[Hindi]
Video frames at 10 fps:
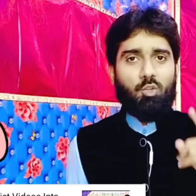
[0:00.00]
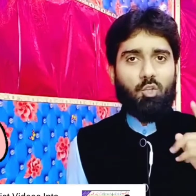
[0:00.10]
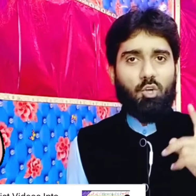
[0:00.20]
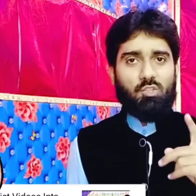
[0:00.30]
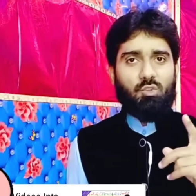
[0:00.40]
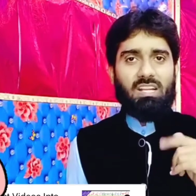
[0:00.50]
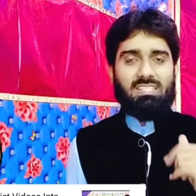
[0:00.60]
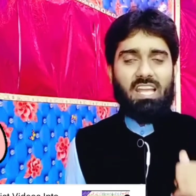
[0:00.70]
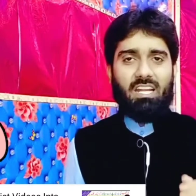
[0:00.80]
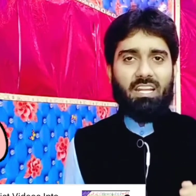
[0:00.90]
तो दोस्तों
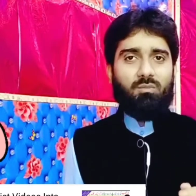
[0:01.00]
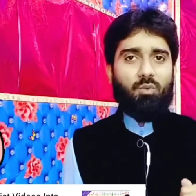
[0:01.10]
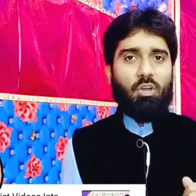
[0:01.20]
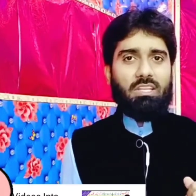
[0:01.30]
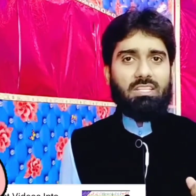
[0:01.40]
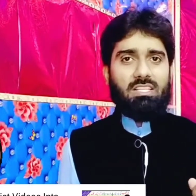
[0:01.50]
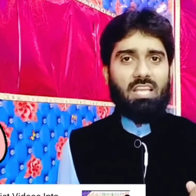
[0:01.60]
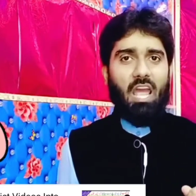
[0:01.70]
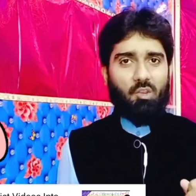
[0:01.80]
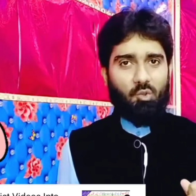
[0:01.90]
एग्जैक्टली exactly वही
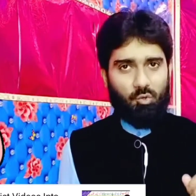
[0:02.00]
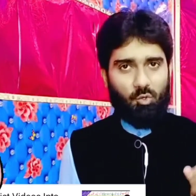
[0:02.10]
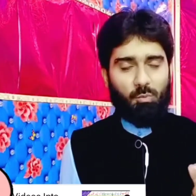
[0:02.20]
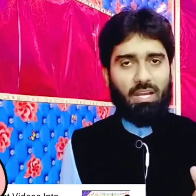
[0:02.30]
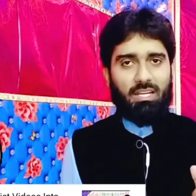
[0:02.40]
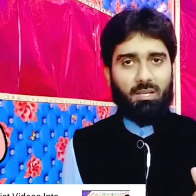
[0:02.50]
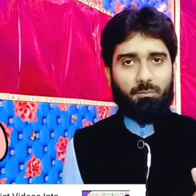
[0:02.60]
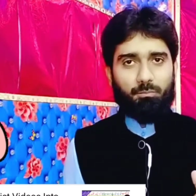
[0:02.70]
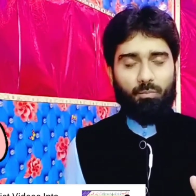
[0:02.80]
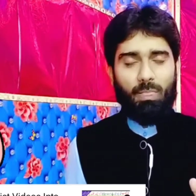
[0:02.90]
चीज़ है यूट्यूब हैंडल
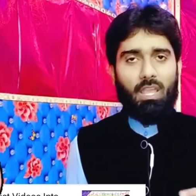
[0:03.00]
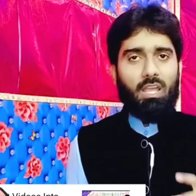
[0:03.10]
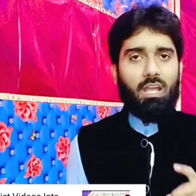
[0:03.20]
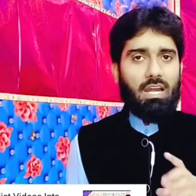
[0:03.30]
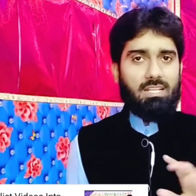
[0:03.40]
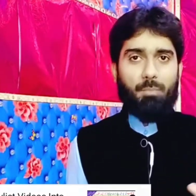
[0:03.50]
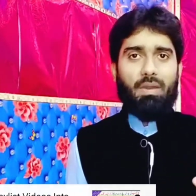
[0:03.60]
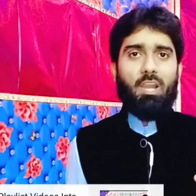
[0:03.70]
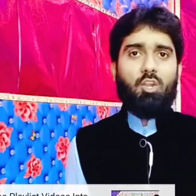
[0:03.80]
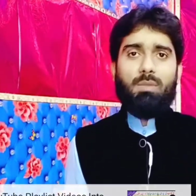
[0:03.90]
अच्छा
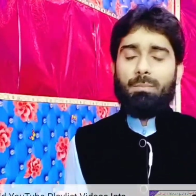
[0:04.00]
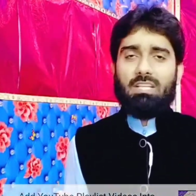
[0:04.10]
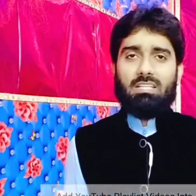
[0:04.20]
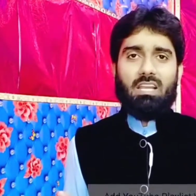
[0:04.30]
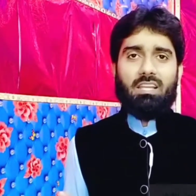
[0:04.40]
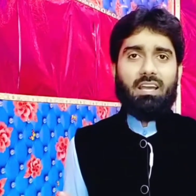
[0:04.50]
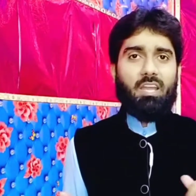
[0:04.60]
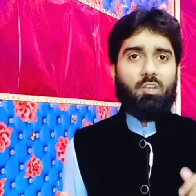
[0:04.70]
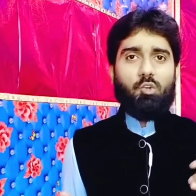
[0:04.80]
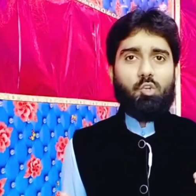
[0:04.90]
पहले तो हमें पता चल गया
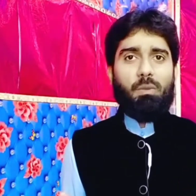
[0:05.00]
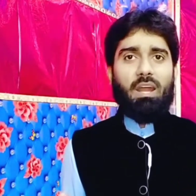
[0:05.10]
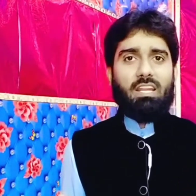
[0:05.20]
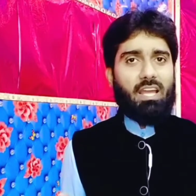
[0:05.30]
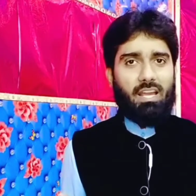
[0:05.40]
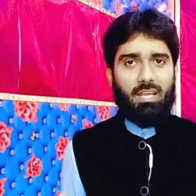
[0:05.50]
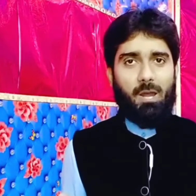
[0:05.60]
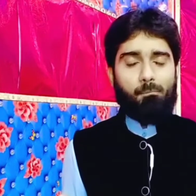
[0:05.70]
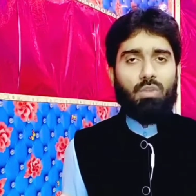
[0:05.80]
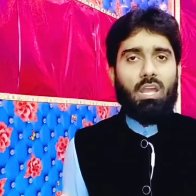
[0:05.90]
कि यूट्यूब हैंडल है
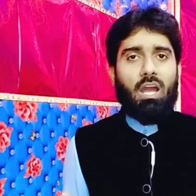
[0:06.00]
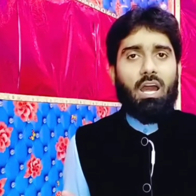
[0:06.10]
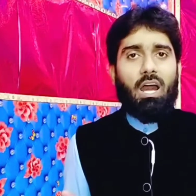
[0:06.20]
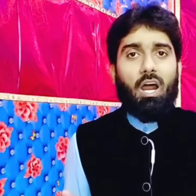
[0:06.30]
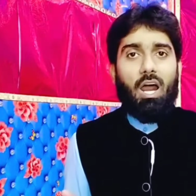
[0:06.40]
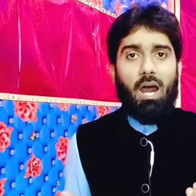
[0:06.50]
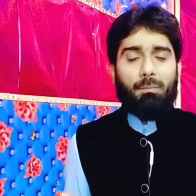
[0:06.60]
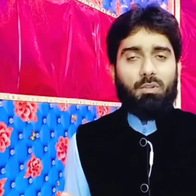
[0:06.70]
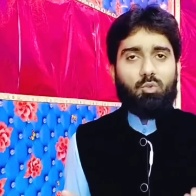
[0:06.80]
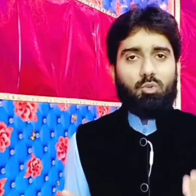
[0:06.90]
क्या
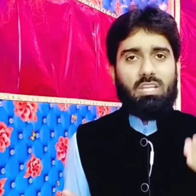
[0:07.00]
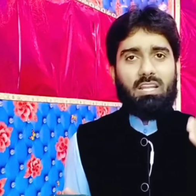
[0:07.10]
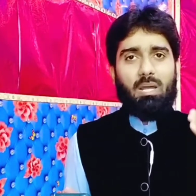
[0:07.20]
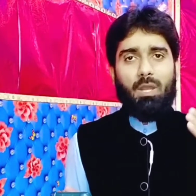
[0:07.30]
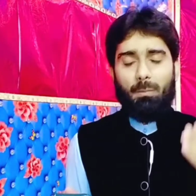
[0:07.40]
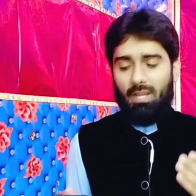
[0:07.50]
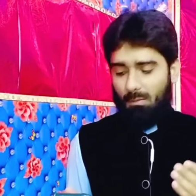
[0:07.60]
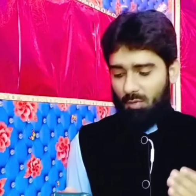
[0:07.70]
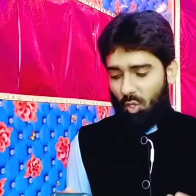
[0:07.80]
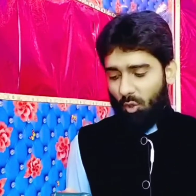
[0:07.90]
अब दूसरे नंबर पर
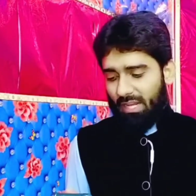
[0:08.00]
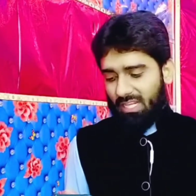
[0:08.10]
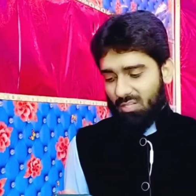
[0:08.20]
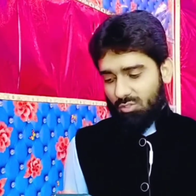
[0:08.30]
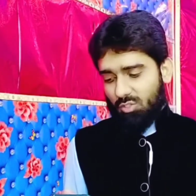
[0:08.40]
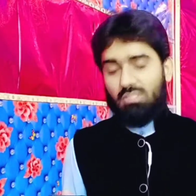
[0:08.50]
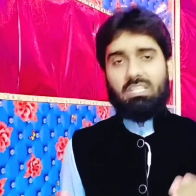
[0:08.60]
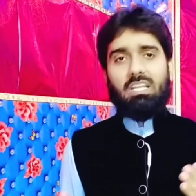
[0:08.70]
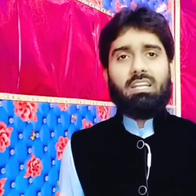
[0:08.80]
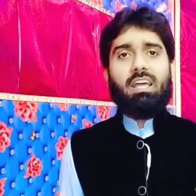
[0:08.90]
हम लोगों ने दोस्तों
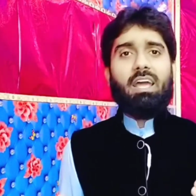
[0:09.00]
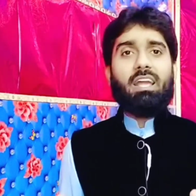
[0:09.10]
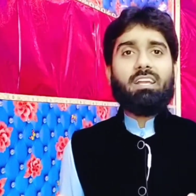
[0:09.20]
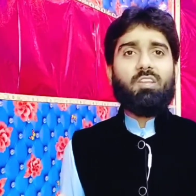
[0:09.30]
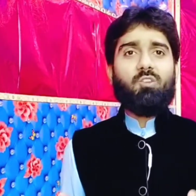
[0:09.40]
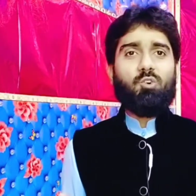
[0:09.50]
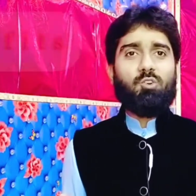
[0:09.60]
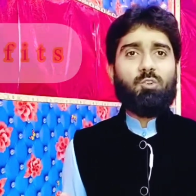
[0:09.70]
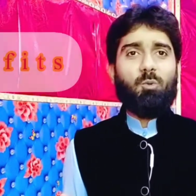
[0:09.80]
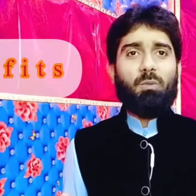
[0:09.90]
सीखना है कि
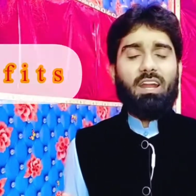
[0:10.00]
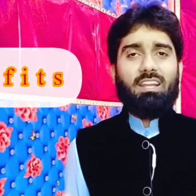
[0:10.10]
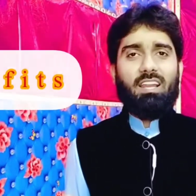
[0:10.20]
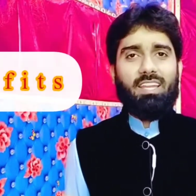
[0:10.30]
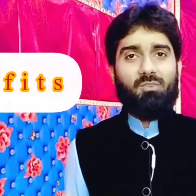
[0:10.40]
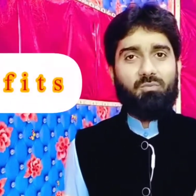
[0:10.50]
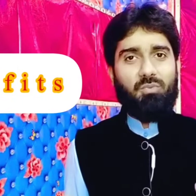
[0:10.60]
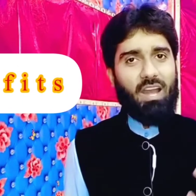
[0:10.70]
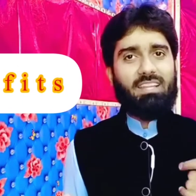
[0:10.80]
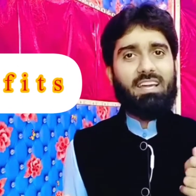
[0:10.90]
यूट्यूब हैंडल के
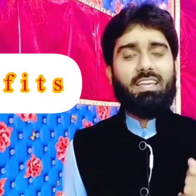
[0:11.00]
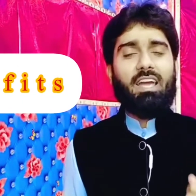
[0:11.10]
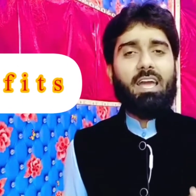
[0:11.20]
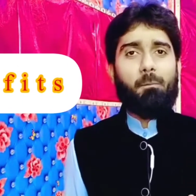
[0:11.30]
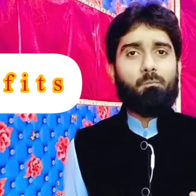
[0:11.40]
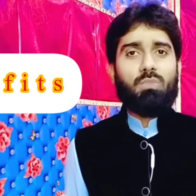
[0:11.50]
फ़ायदे क्या हैं